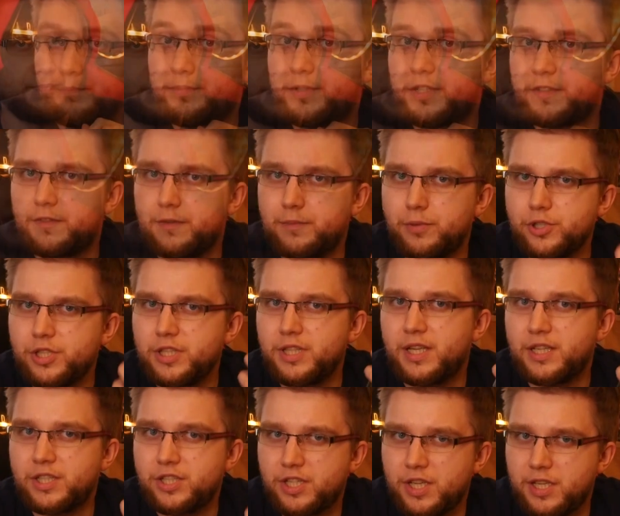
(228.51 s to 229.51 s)
Przy wyborze
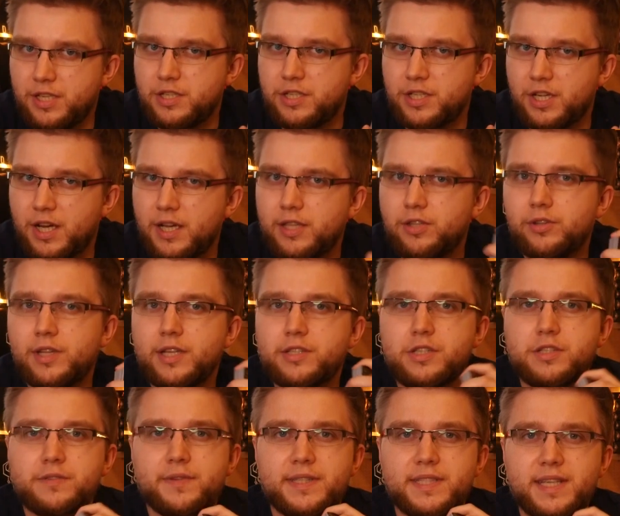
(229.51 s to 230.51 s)
narzędzia, to na
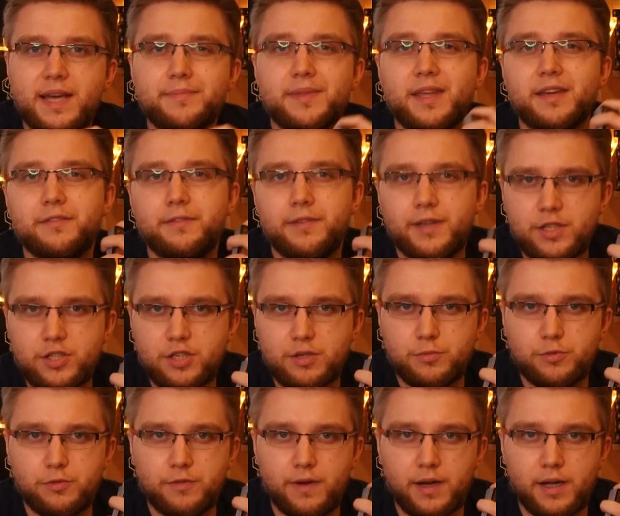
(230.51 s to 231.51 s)
co zwracałem
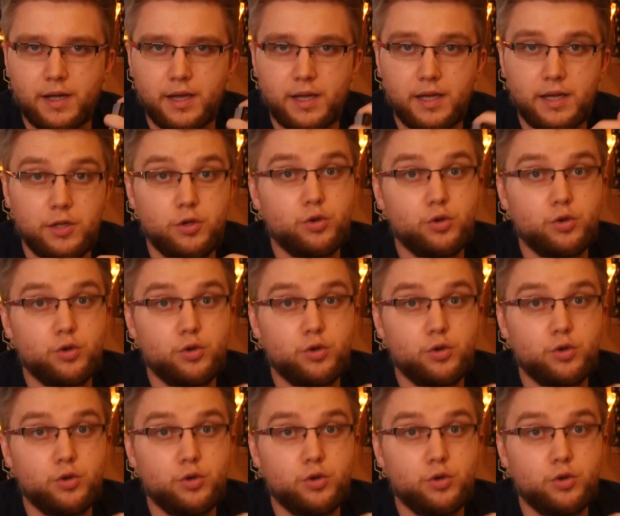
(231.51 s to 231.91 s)
największą uwagę